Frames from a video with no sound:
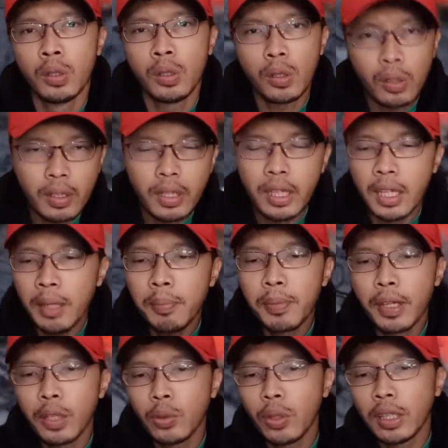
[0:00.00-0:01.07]
oke
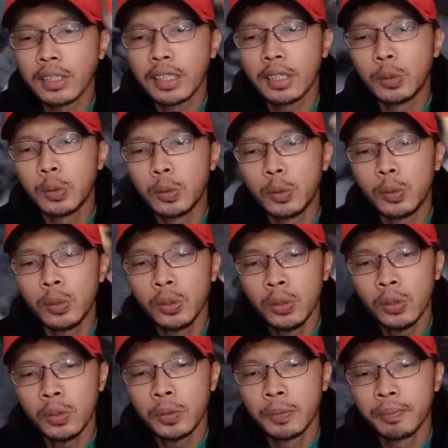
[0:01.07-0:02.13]
begitu aja dulu
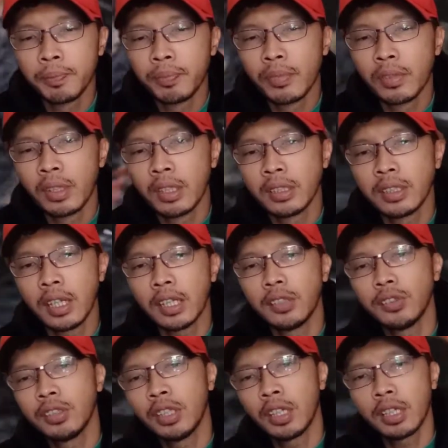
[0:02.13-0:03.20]

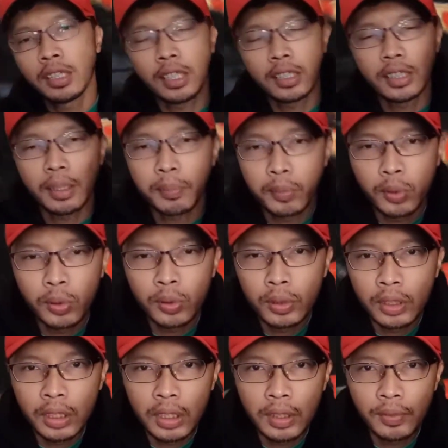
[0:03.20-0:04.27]
selanjutnya kita sambung
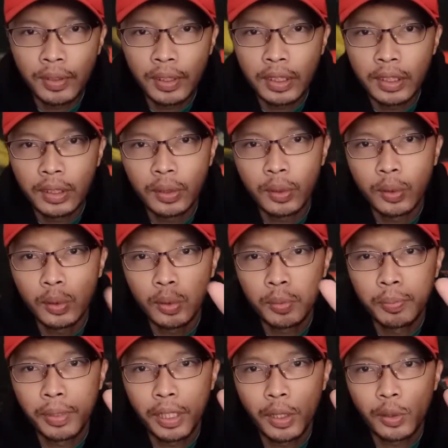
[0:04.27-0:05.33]
di video
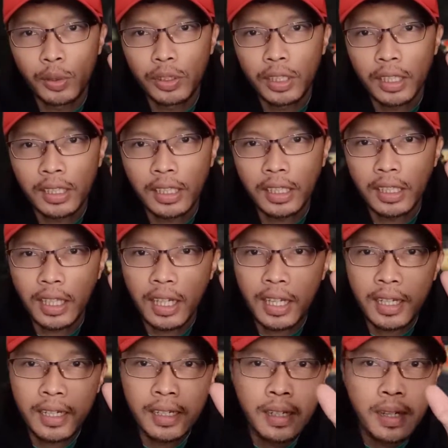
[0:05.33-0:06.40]
berikutnya
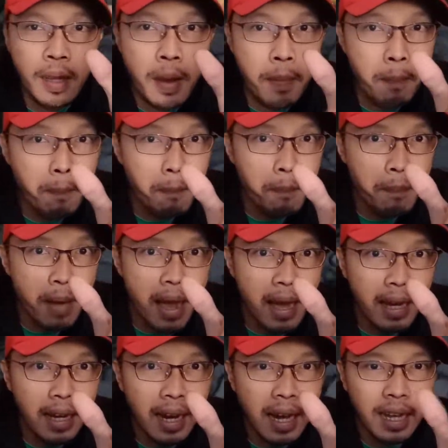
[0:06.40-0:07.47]
tentang
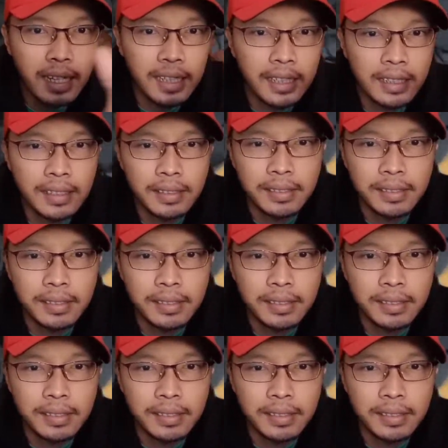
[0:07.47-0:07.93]
pakan